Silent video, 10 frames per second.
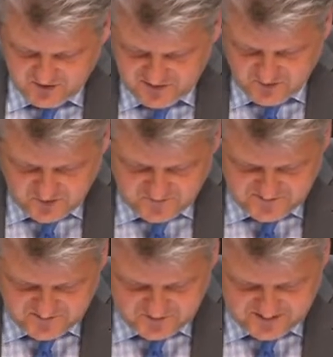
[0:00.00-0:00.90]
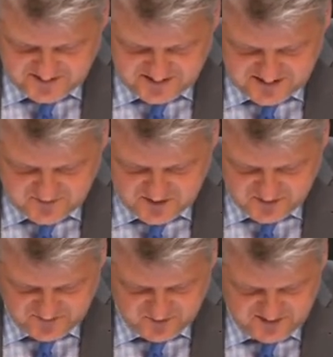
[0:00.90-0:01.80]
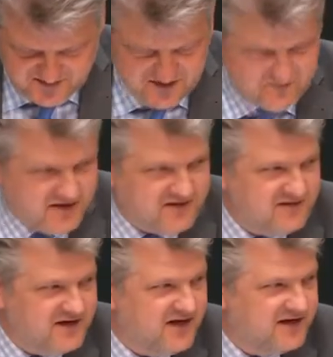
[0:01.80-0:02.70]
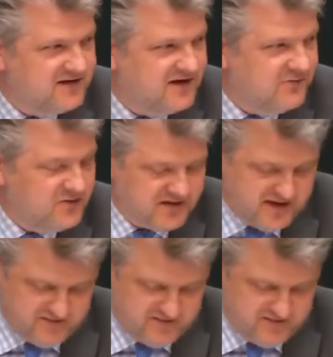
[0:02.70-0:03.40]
und zukunftsorientierte Bildungspolitik, meine sehr geehrten Damen und